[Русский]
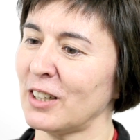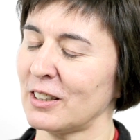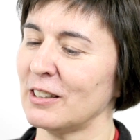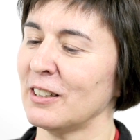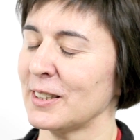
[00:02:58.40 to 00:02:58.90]

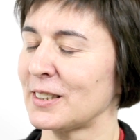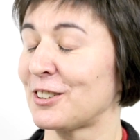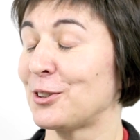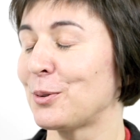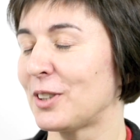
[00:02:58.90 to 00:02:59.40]
как и для
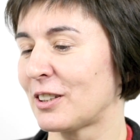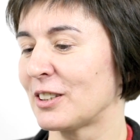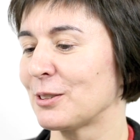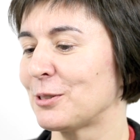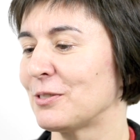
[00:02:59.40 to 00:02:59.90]
нескольких других
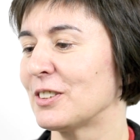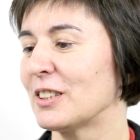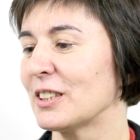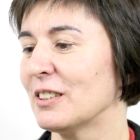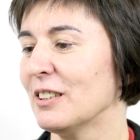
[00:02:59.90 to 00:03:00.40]
языков
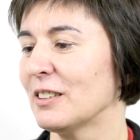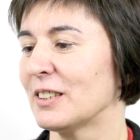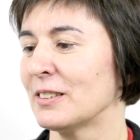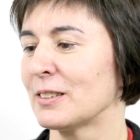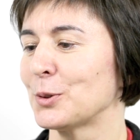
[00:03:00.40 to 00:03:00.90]

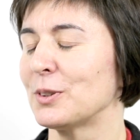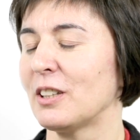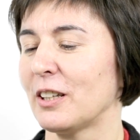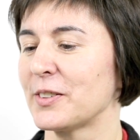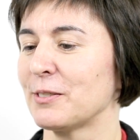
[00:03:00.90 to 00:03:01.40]
Дагестана,
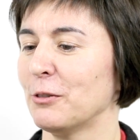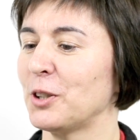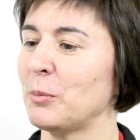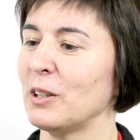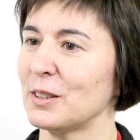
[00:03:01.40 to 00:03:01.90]
создали в свое
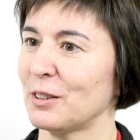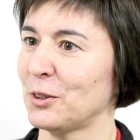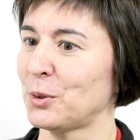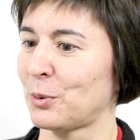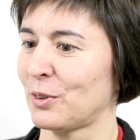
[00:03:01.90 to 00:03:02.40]
время
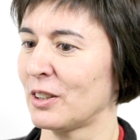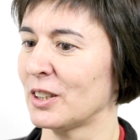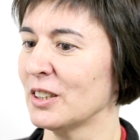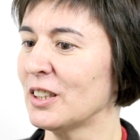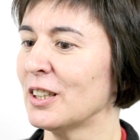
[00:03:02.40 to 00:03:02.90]
литературный
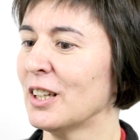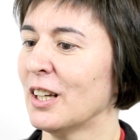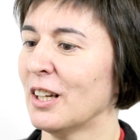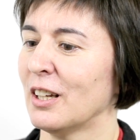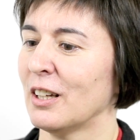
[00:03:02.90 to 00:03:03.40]
язык,
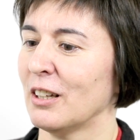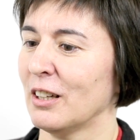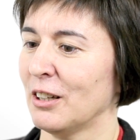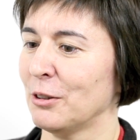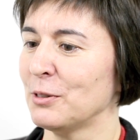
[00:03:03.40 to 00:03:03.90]

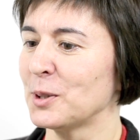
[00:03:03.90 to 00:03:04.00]
а, он